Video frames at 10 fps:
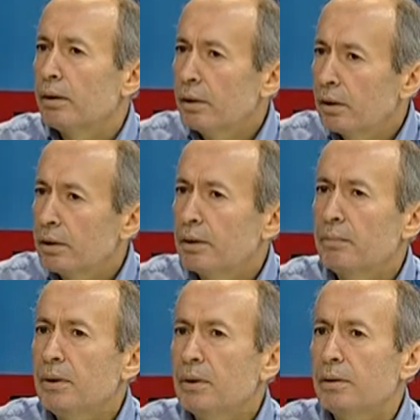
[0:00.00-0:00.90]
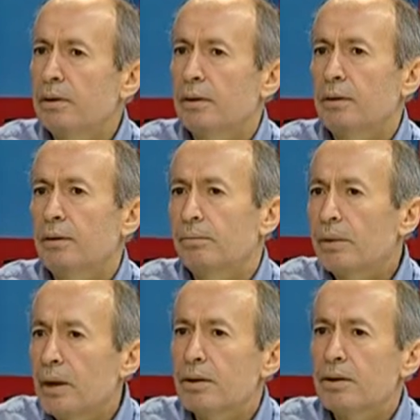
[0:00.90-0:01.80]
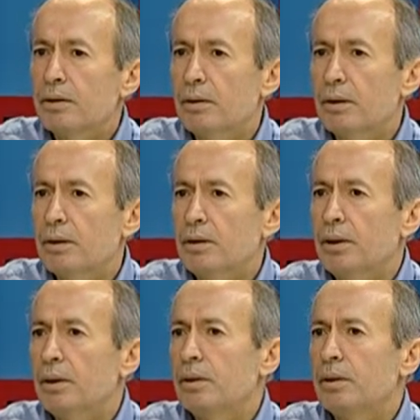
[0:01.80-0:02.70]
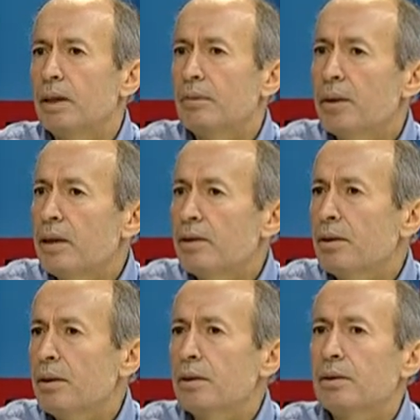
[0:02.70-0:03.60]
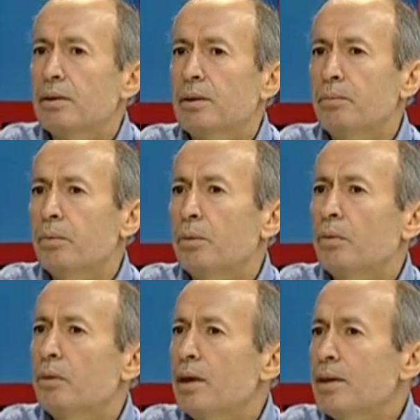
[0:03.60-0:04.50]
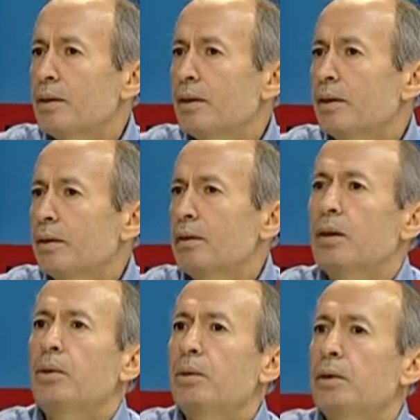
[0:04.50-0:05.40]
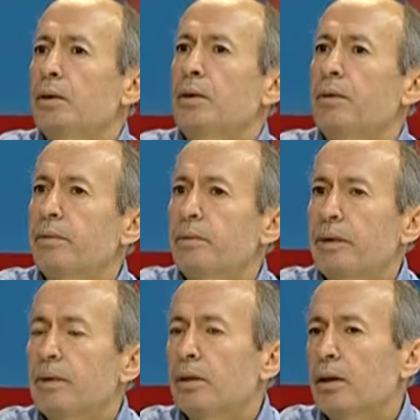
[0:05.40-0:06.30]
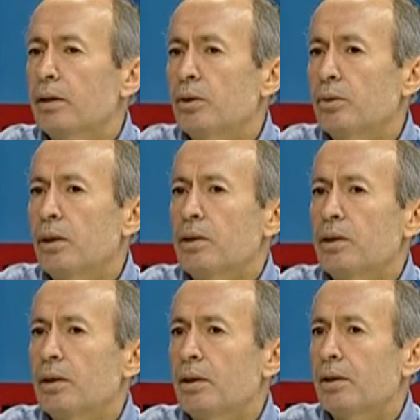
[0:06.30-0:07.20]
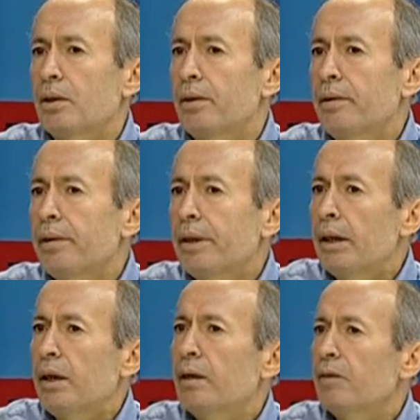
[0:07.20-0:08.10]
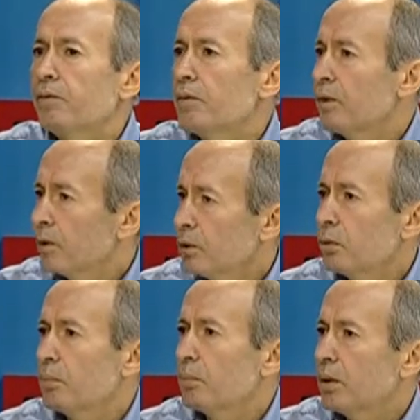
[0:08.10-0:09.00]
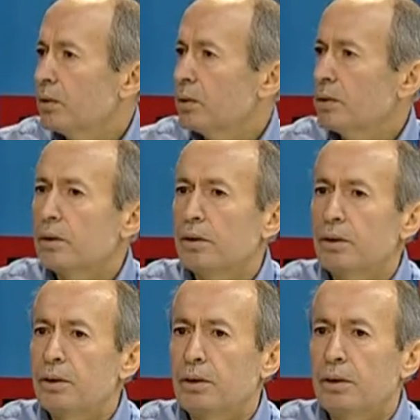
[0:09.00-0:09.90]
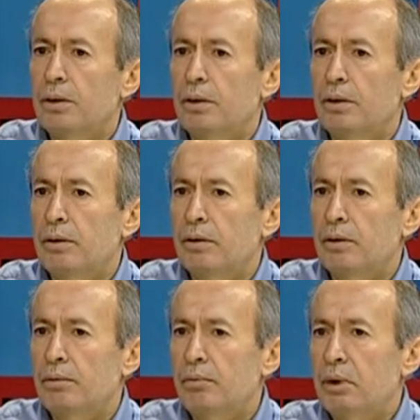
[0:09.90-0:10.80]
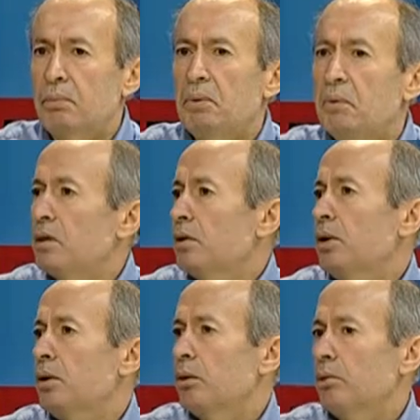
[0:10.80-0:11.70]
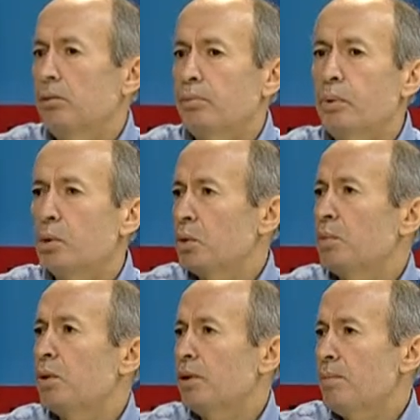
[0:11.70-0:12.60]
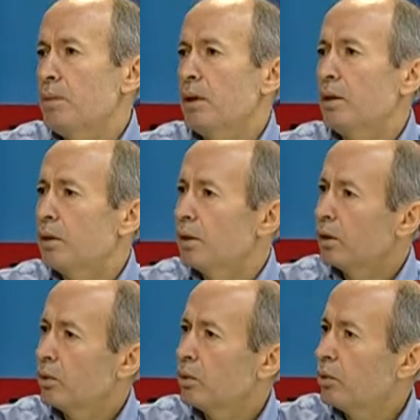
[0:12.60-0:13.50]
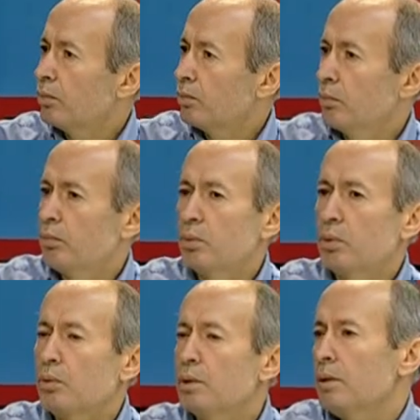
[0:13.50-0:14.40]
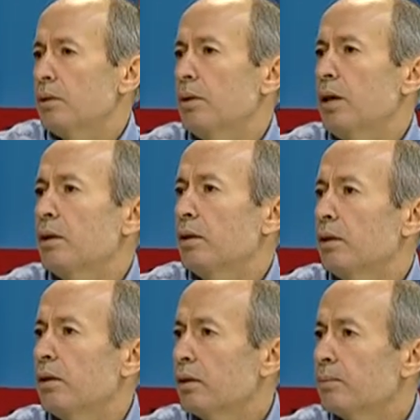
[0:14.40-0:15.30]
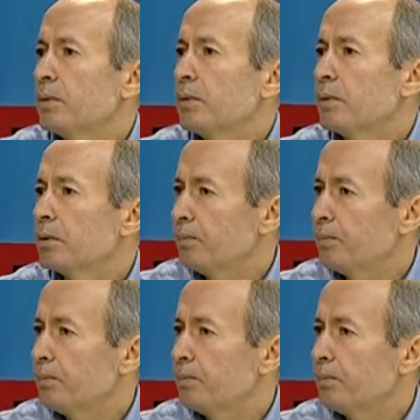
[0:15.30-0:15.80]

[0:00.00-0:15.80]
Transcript: hekimlik e, birazcık da şeydir. Yani bence aslında bu üniversitelerde daha önceki yıllarda üniversitelerde her hafta vaka toplantıları işte e, ne bileyim hatta postmortem saatler yani ölüm sonrası saatleri de yapılır tıp